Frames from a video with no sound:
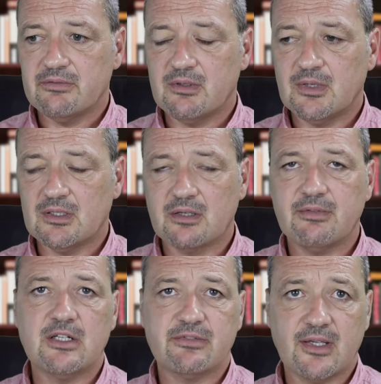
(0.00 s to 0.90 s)
wenn man
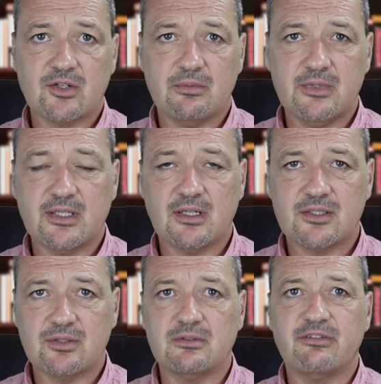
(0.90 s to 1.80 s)
gewaltfreie
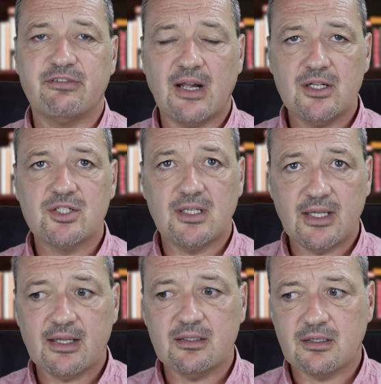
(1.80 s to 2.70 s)
Kommunikation falsch
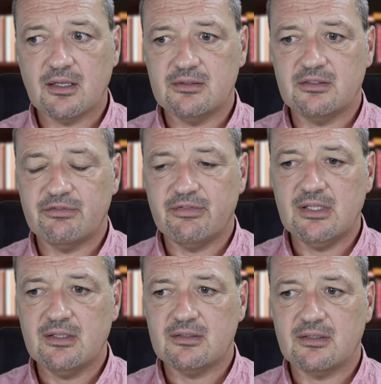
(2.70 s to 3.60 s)
lernt, kann sie
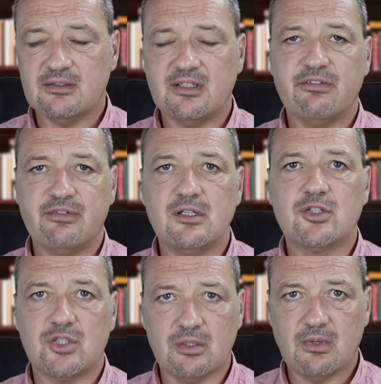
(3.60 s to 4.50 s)
vieles sehr viel
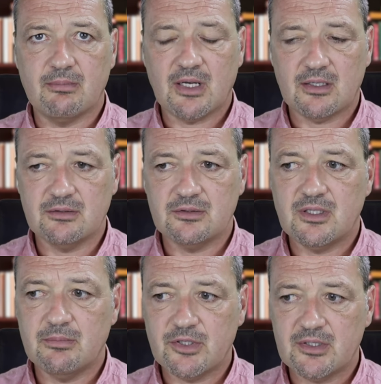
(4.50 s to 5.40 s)
schlimmer machen. Und
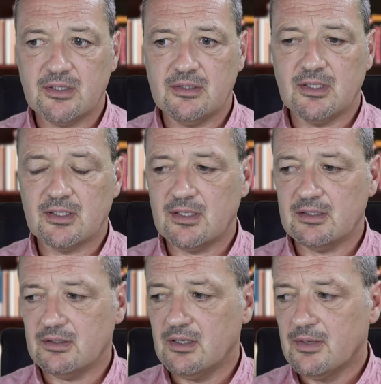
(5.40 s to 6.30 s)
hier möchte ich Ihnen
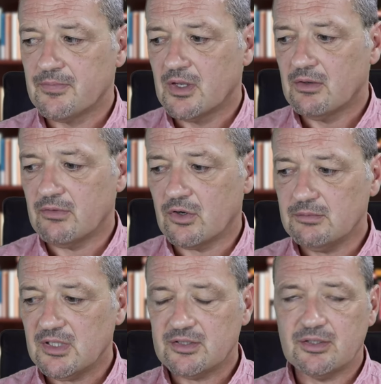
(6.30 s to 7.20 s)
erklären,
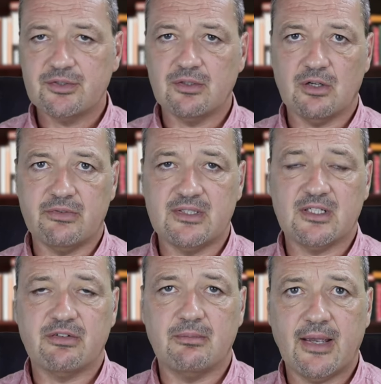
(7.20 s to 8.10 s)
warum das so ist und auch wie Sie
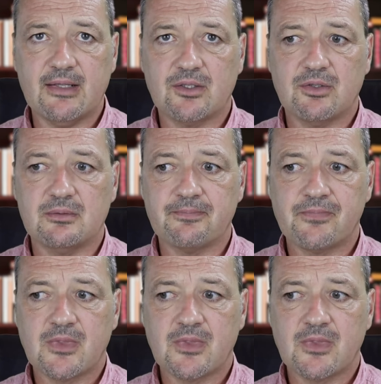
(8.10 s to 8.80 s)
das vermeiden können.